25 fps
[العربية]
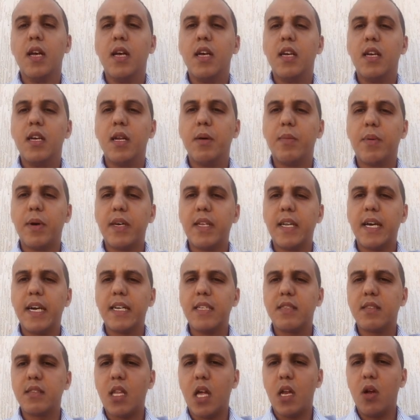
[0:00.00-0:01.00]
الا بغينا
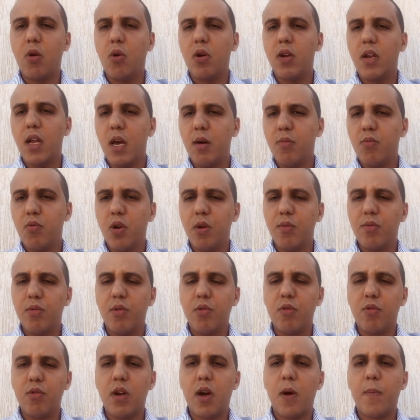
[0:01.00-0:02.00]
غير نطلعوا على الابواب
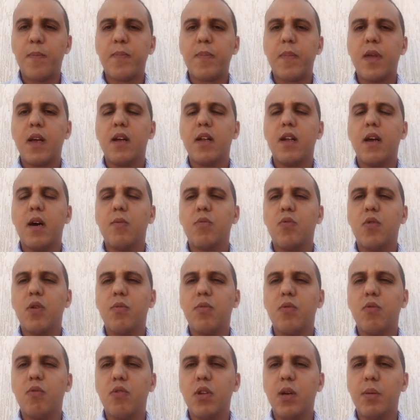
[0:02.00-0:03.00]
الاولى الابواب
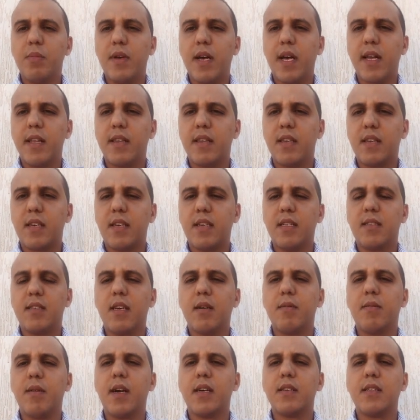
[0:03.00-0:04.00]
الاولى من هذا
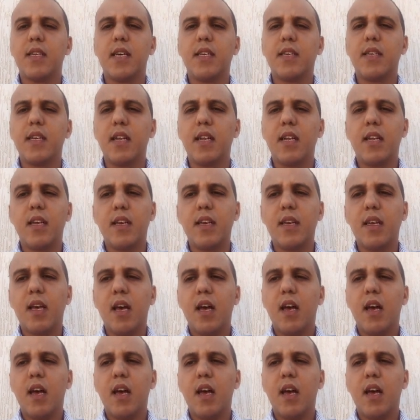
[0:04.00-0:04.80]
الكتاب هذا هي اللي